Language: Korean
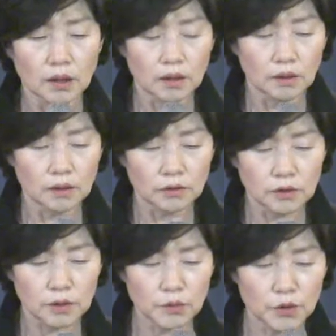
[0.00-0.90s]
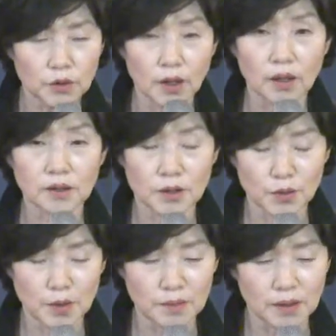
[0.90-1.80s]
어, 16, 아,
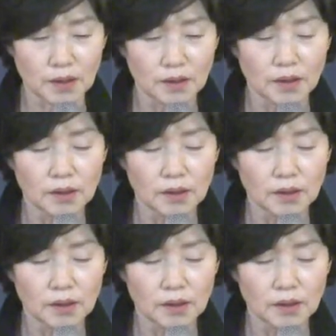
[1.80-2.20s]
죄송합니다.